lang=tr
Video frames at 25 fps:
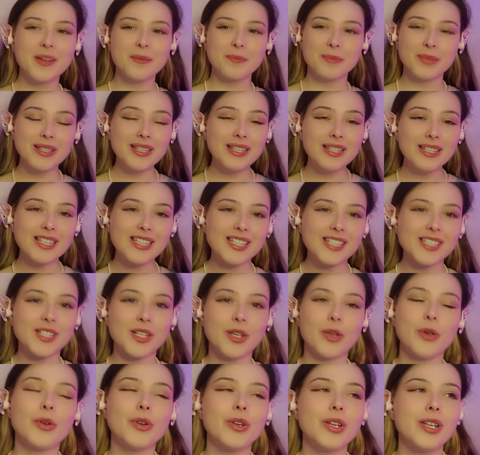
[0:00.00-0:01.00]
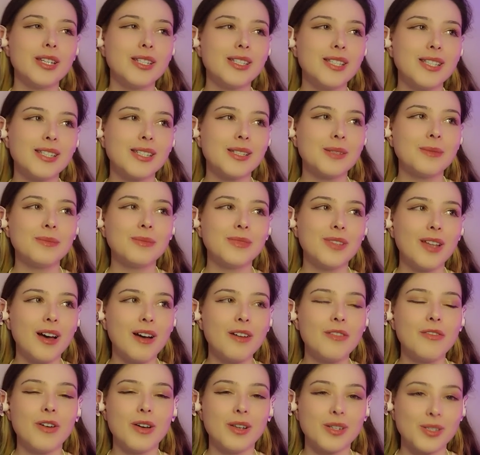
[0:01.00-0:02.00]
Bir de Sayori'ye sesim
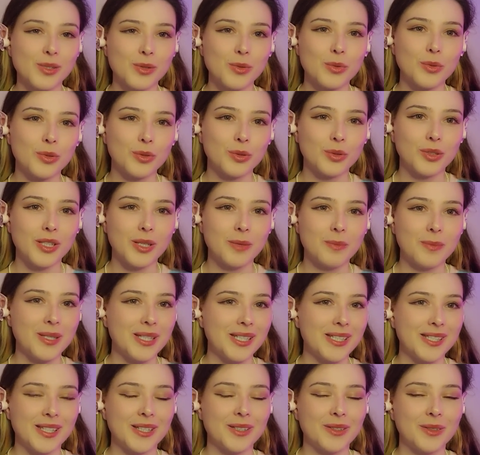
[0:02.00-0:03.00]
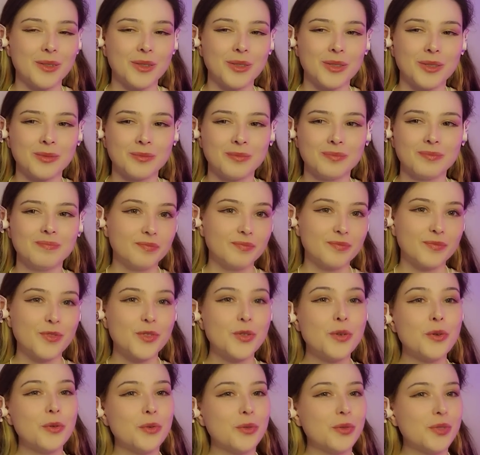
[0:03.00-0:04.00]
daha fazla uydu gibi hissediyorum.
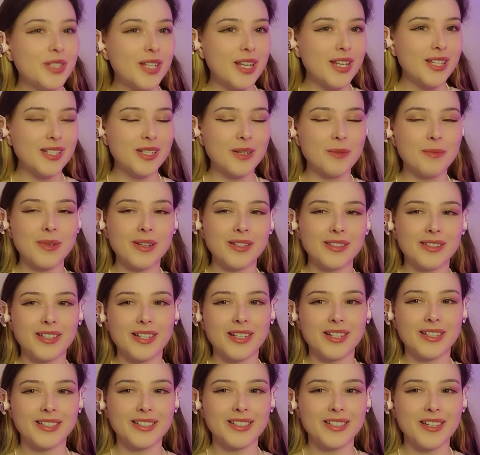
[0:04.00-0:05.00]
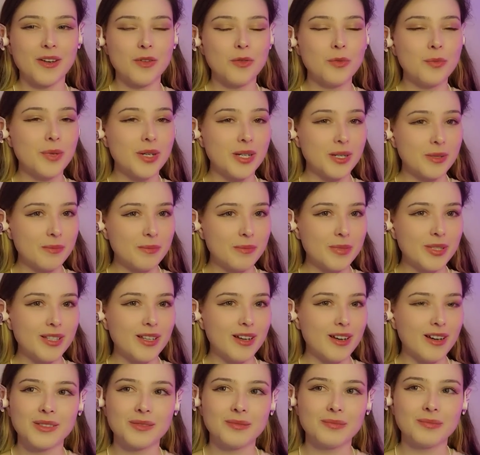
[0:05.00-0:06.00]
Çok güzel zamanlardı ya. Umarım bir
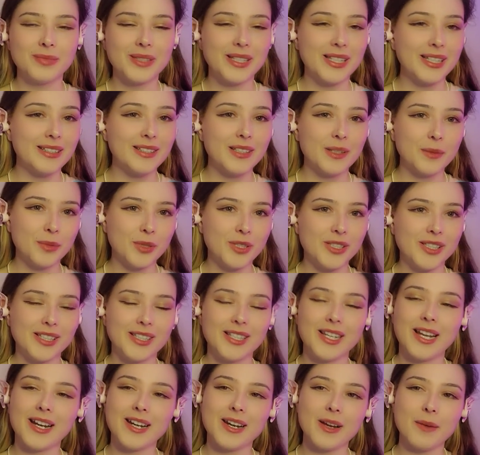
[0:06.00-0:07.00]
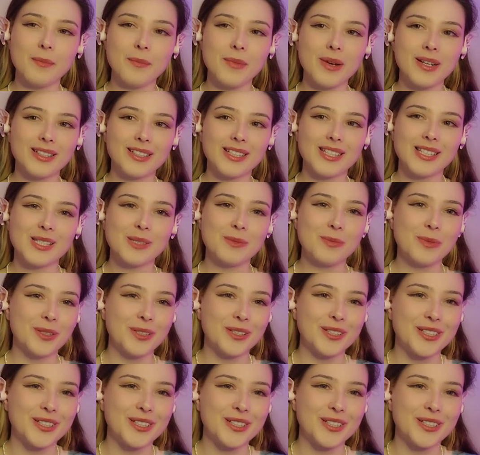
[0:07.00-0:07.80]
daha birlikte bir şeyler yapmak nasip olur.